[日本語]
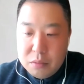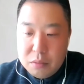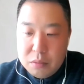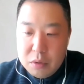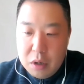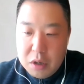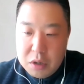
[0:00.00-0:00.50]

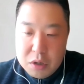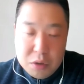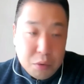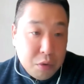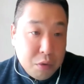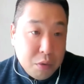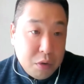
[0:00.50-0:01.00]
だからそう
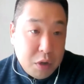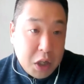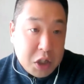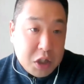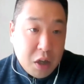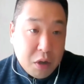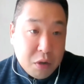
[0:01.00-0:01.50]
いう
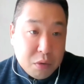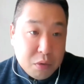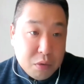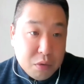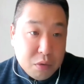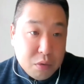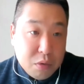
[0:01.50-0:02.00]
デジタル
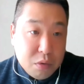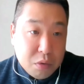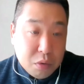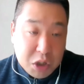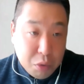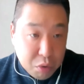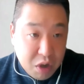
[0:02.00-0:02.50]
の
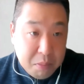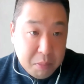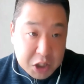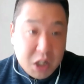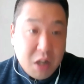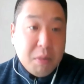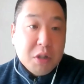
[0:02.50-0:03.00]
仕事今し
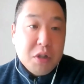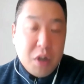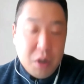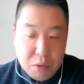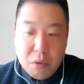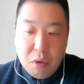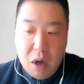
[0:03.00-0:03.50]
てますけ
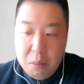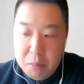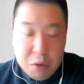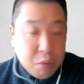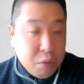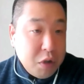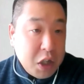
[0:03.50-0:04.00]
どあんまり
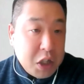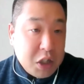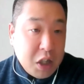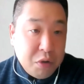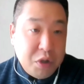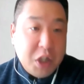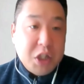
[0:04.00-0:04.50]
こう
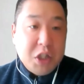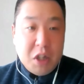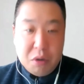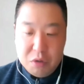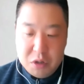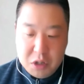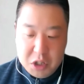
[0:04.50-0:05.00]

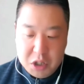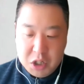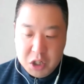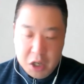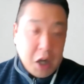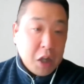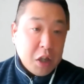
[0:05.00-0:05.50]
デジタルデジタルじゃ
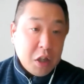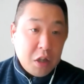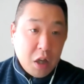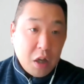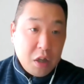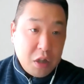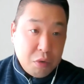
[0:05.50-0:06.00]
なかった
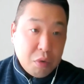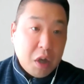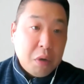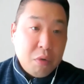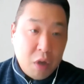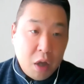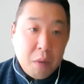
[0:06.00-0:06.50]
人なの
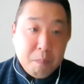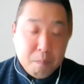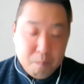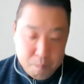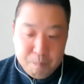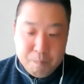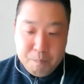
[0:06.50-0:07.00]
で、う
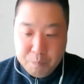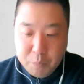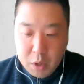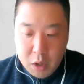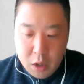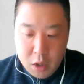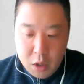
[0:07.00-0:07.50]

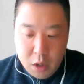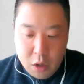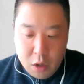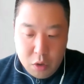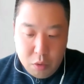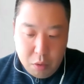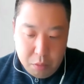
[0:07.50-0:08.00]

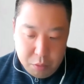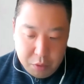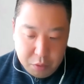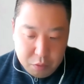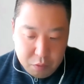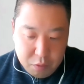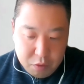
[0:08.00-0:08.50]
ん、なので
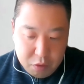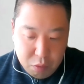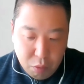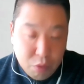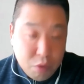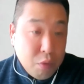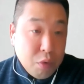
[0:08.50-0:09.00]

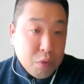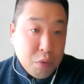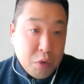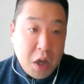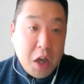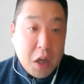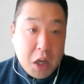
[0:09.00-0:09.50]
そういうことを
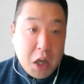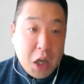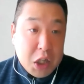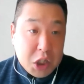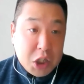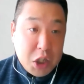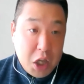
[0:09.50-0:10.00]
経験
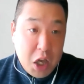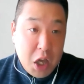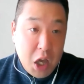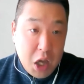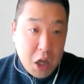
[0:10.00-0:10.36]
して